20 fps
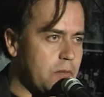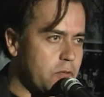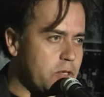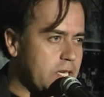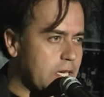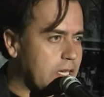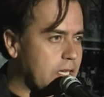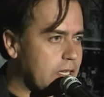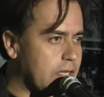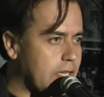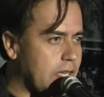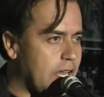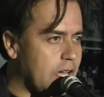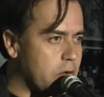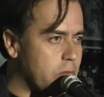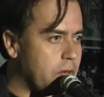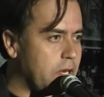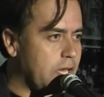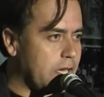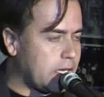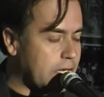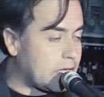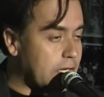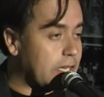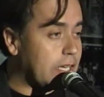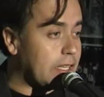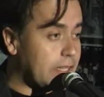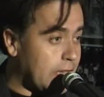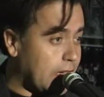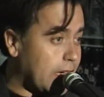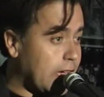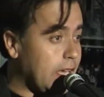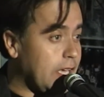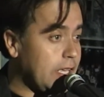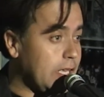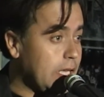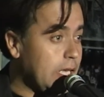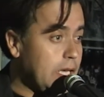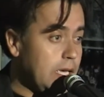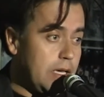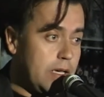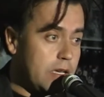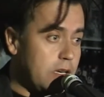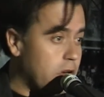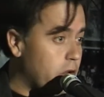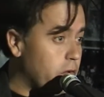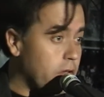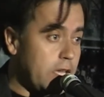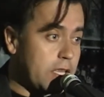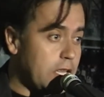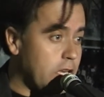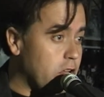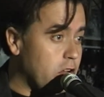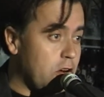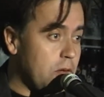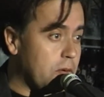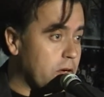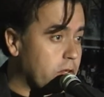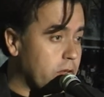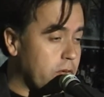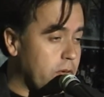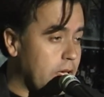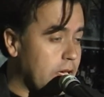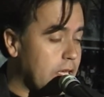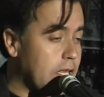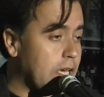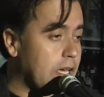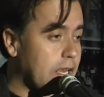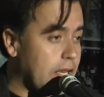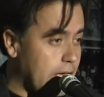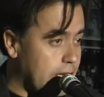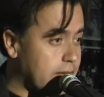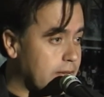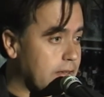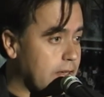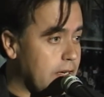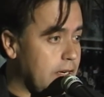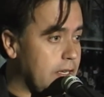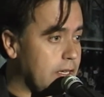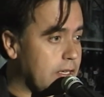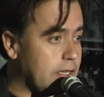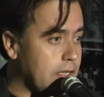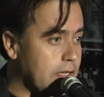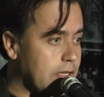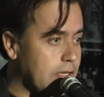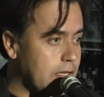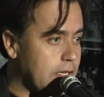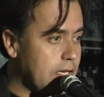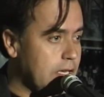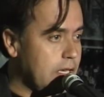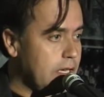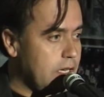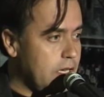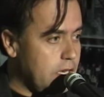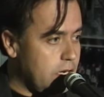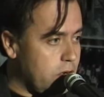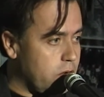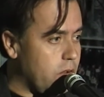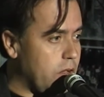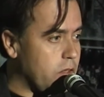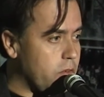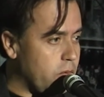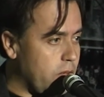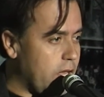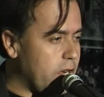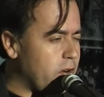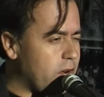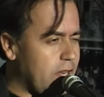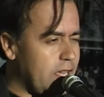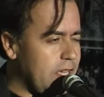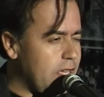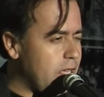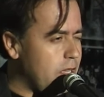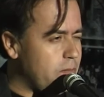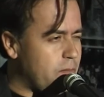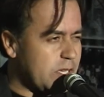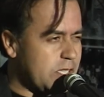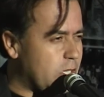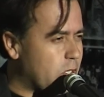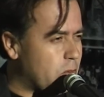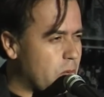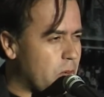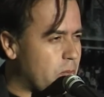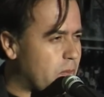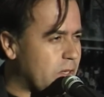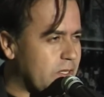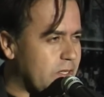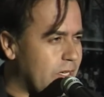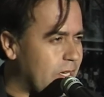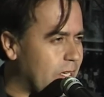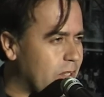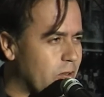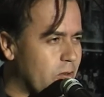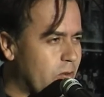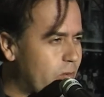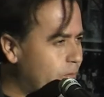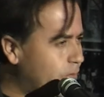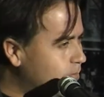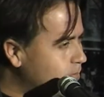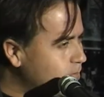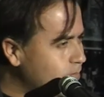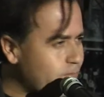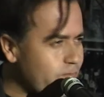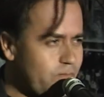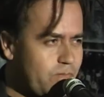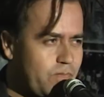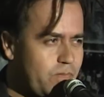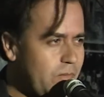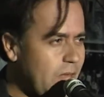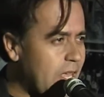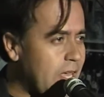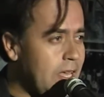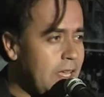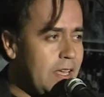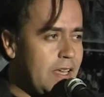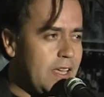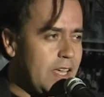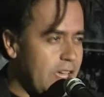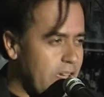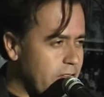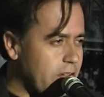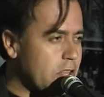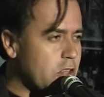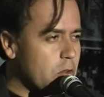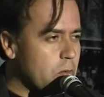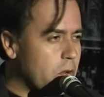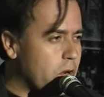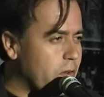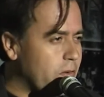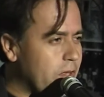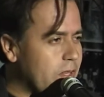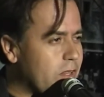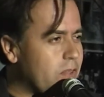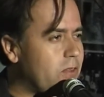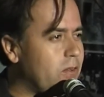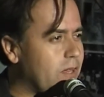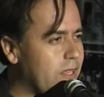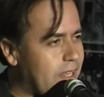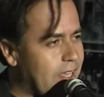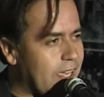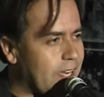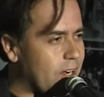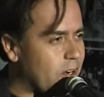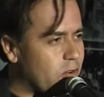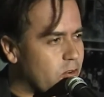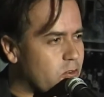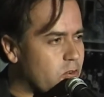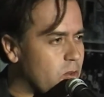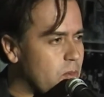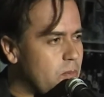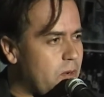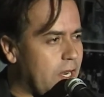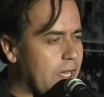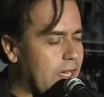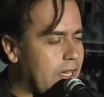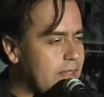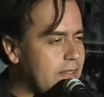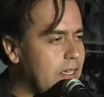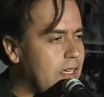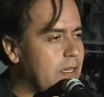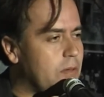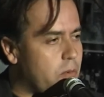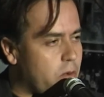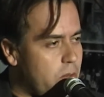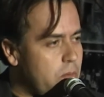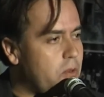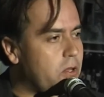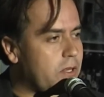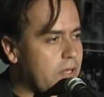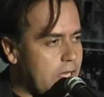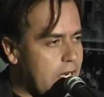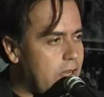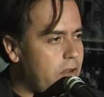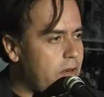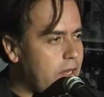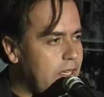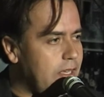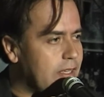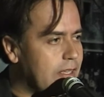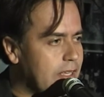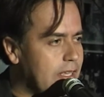a mucha gente de la comunidad que está acá. No había tenido la oportunidad de agradecerles que nos ayudaron ahí pesito por pesito, evento por evento hasta que reconstruimos la casa y podemos estar ahora